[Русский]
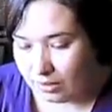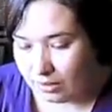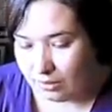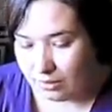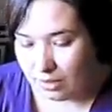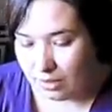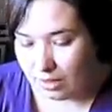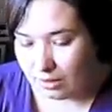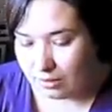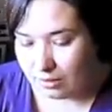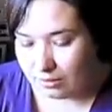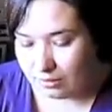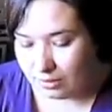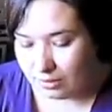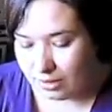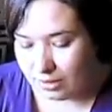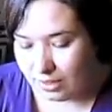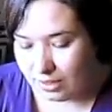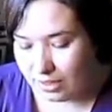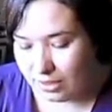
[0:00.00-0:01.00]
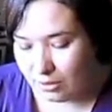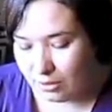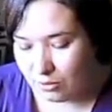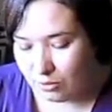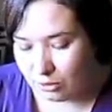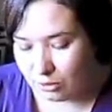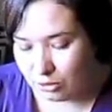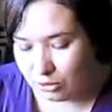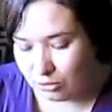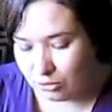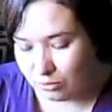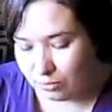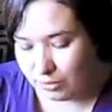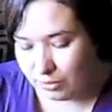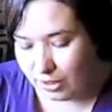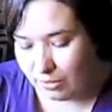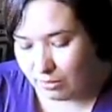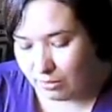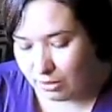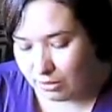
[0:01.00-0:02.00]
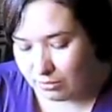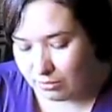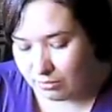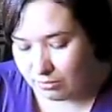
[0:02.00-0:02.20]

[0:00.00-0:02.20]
Так, она не хочет упрямо